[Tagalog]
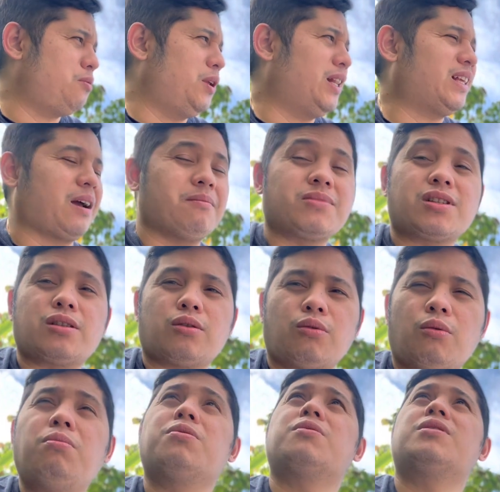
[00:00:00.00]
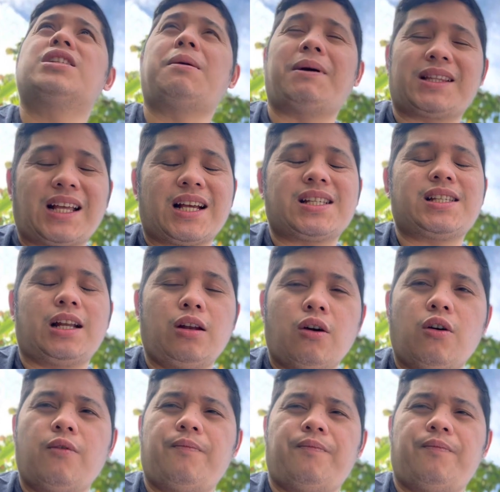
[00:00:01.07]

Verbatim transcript: when it comes to sa batas, sa law,